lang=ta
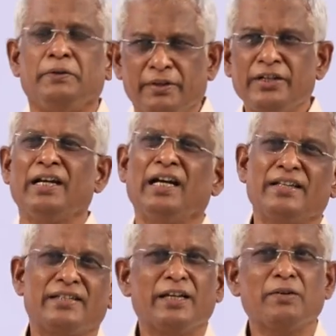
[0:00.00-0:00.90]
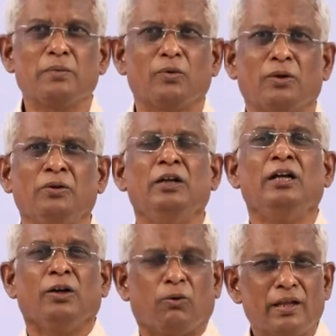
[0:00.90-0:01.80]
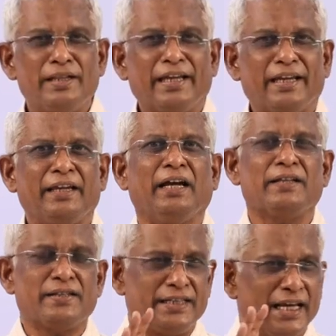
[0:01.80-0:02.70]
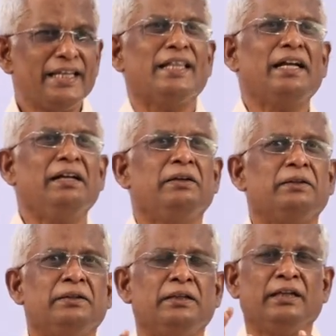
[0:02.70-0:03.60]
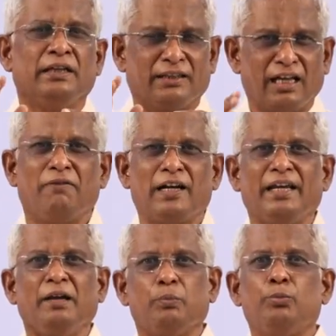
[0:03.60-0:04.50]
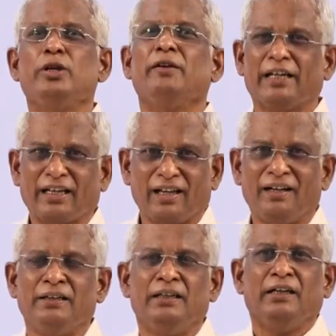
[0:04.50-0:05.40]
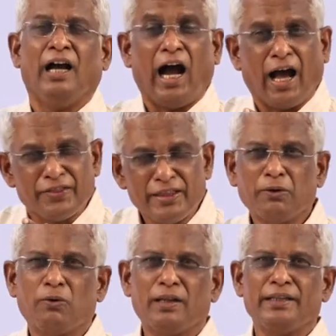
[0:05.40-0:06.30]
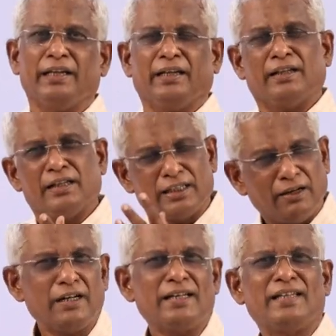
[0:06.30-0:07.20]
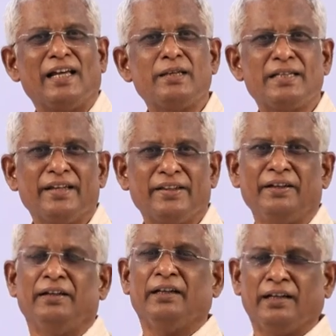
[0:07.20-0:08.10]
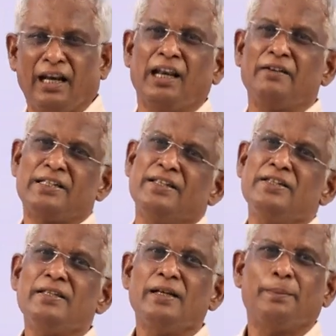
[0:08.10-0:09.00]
விஷயங்களை செய்வதன் மூலம் குழந்தைக்கு அது செய்த தவறை புரிய வைக்கலாம் அந்த குழந்தை அந்த தவறை சரி செய்து நல்லா செஞ்சுது